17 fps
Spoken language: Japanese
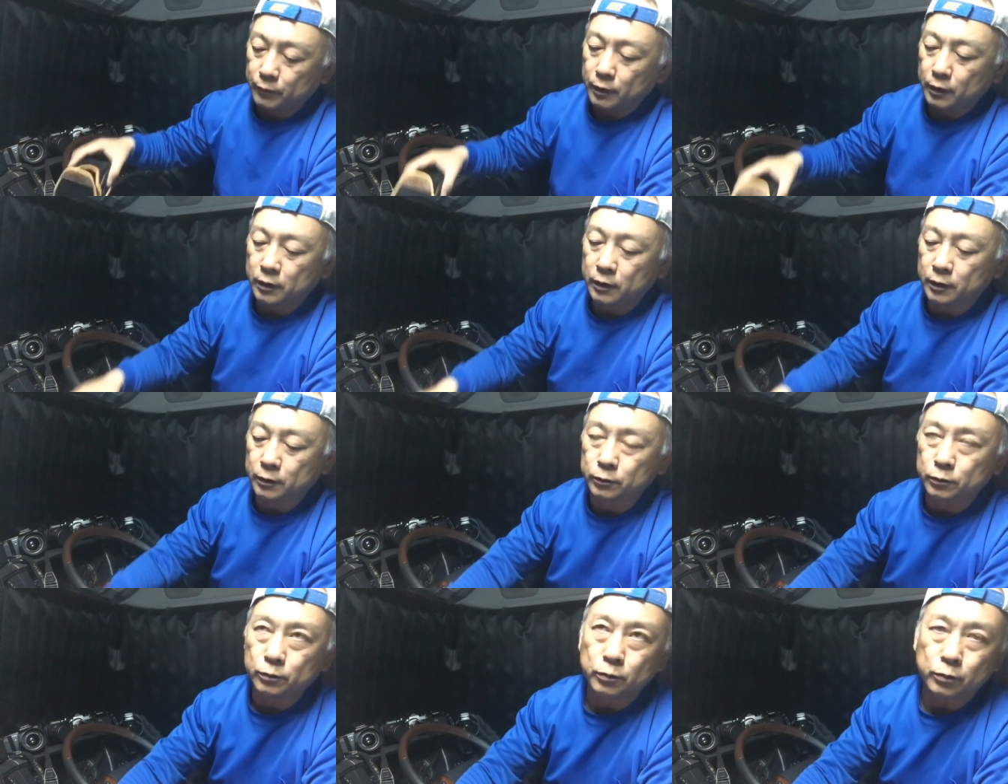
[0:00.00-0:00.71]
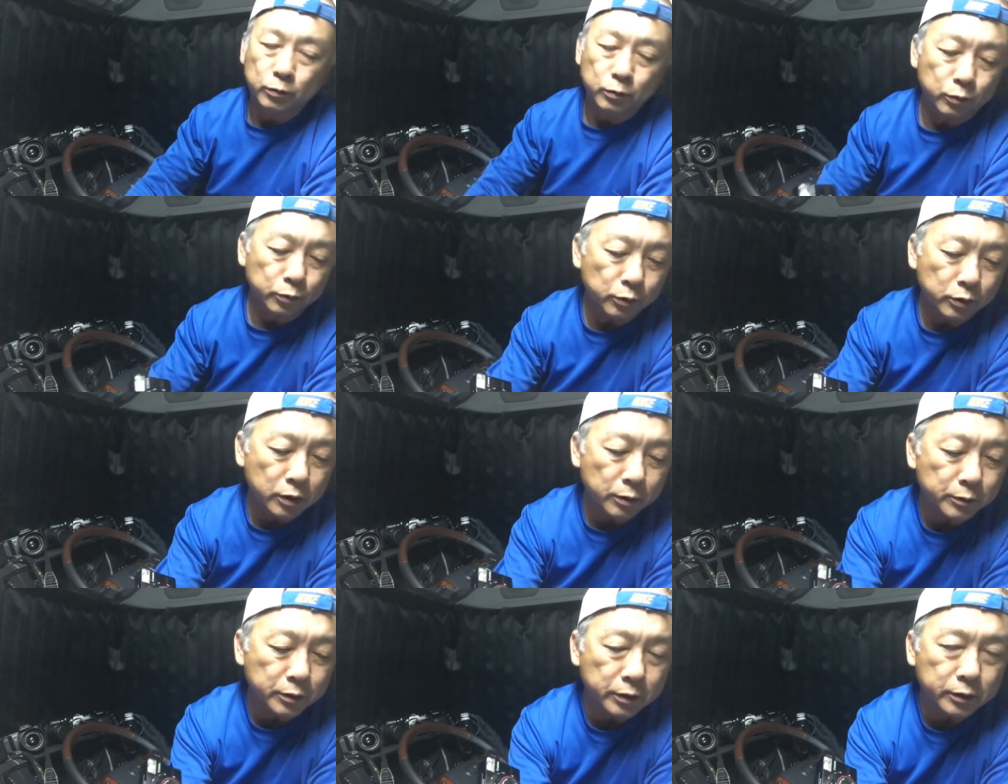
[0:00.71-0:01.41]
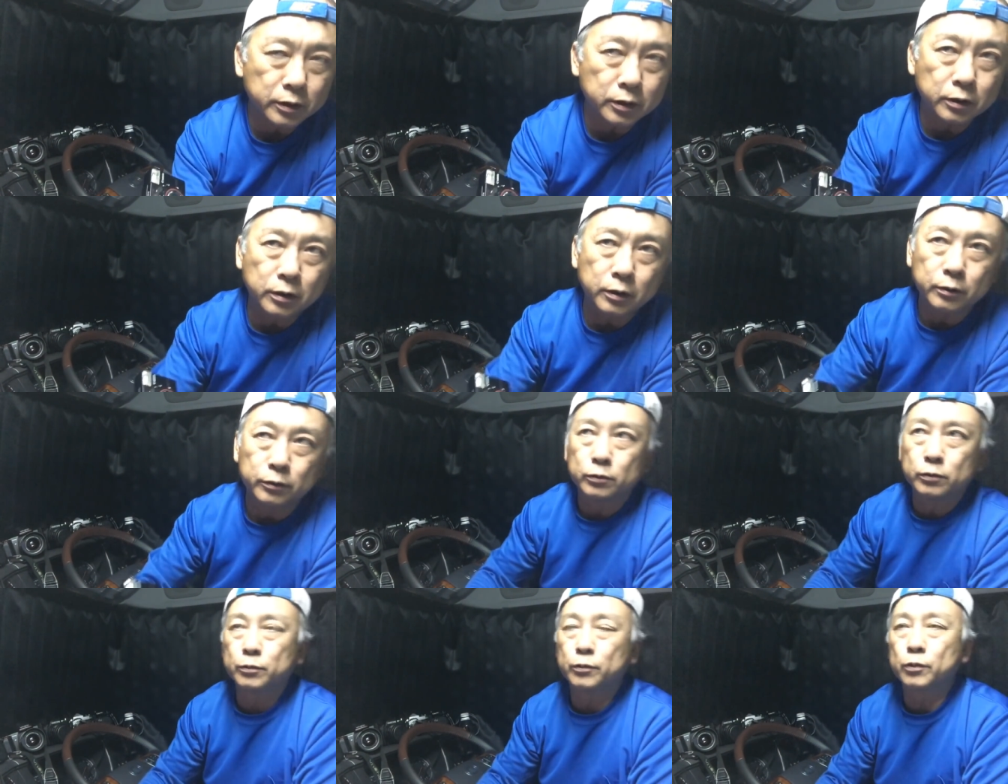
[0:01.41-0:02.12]
あの、このカメラね、あ
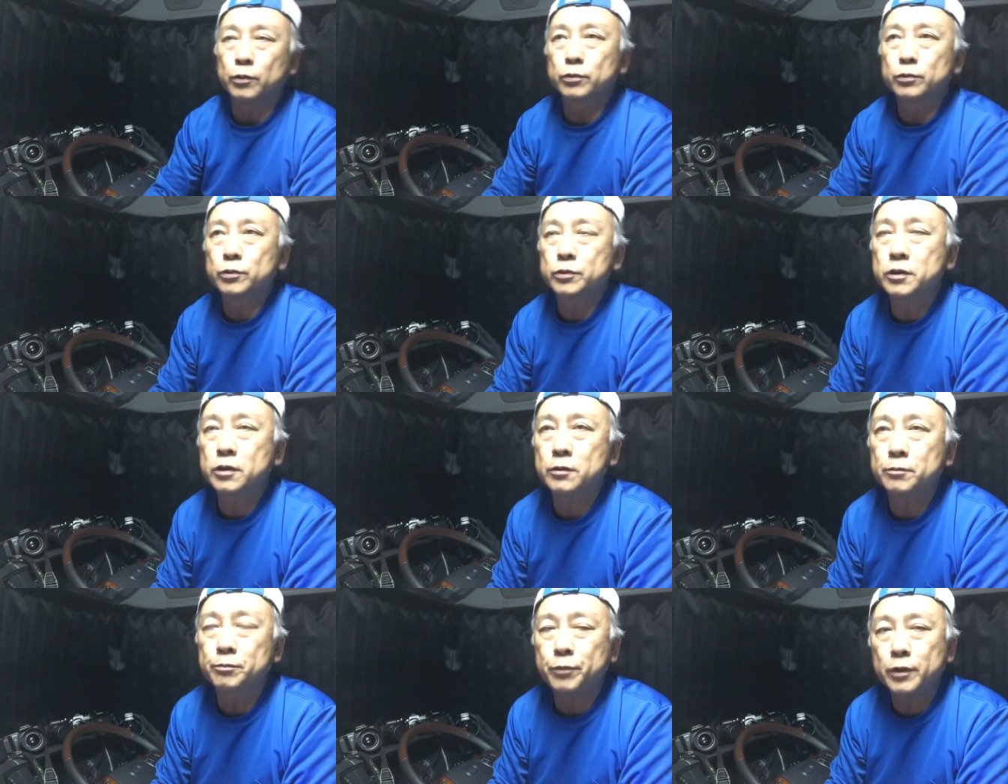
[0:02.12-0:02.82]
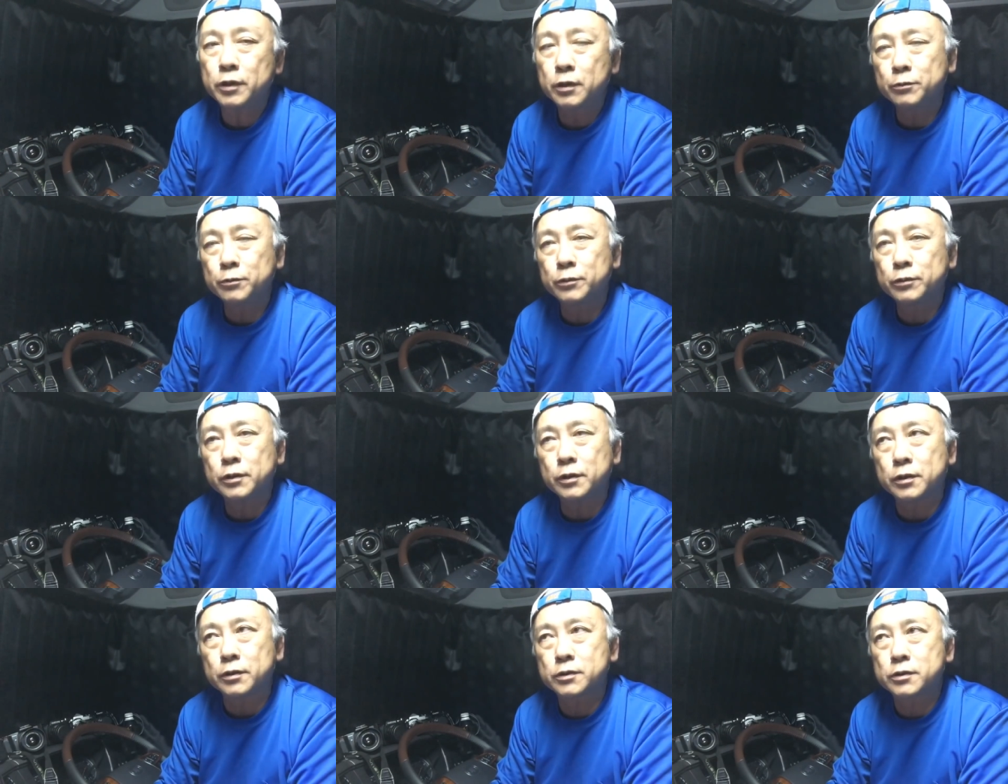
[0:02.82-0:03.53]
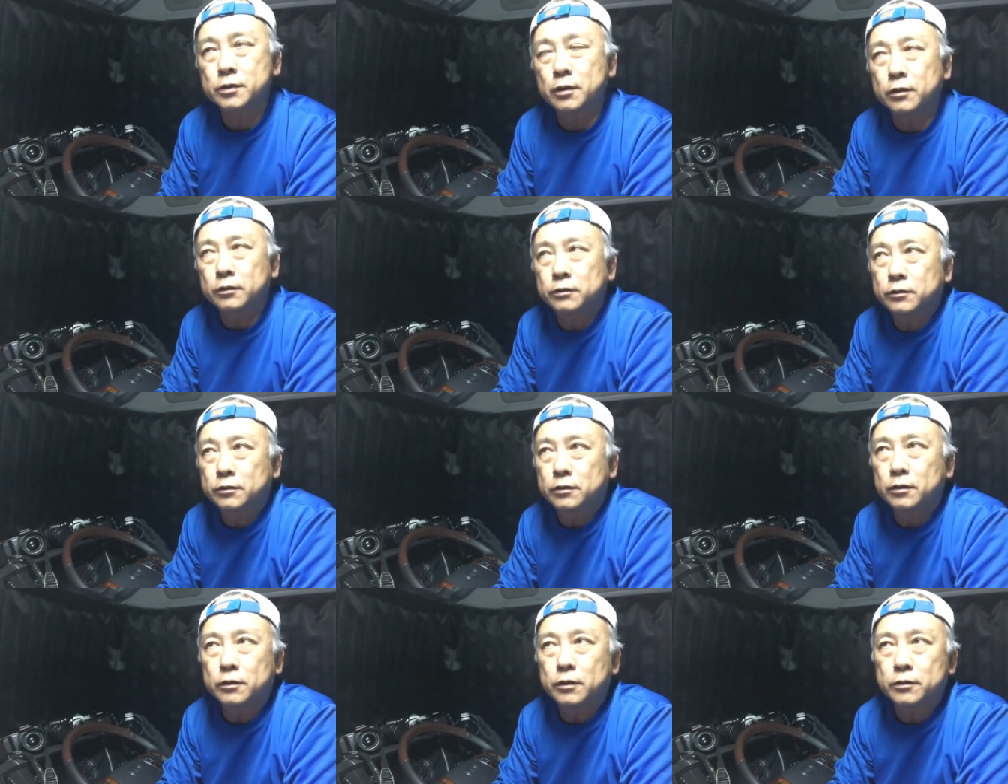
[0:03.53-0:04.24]
の、僕の先輩もね、使っ
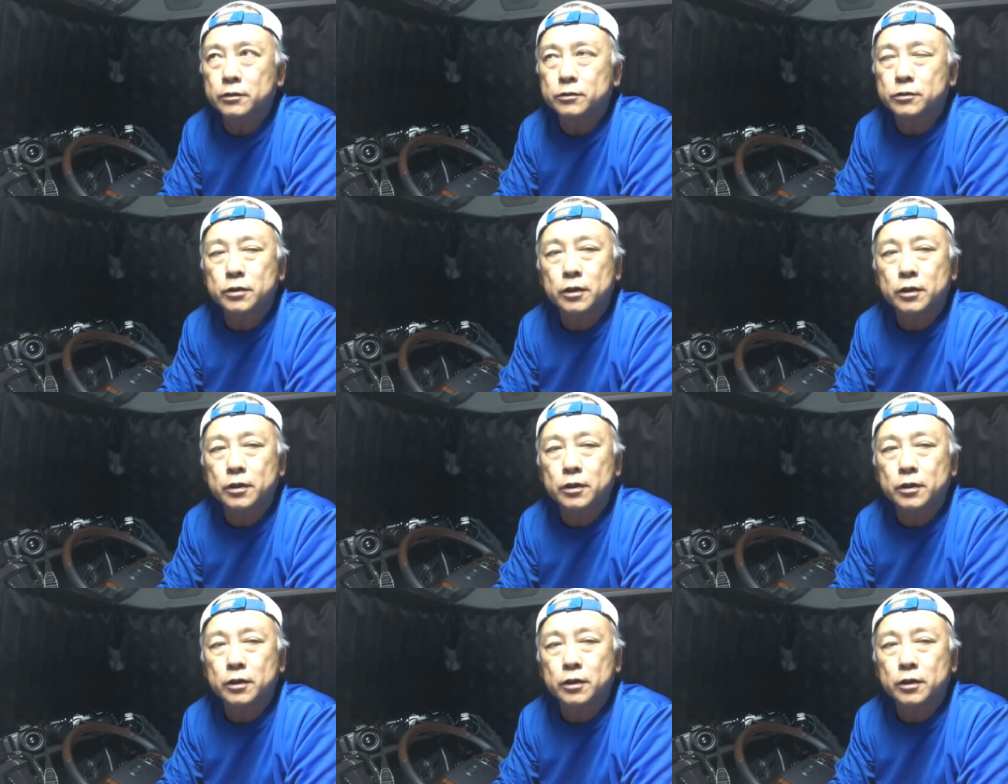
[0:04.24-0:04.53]
てたんです。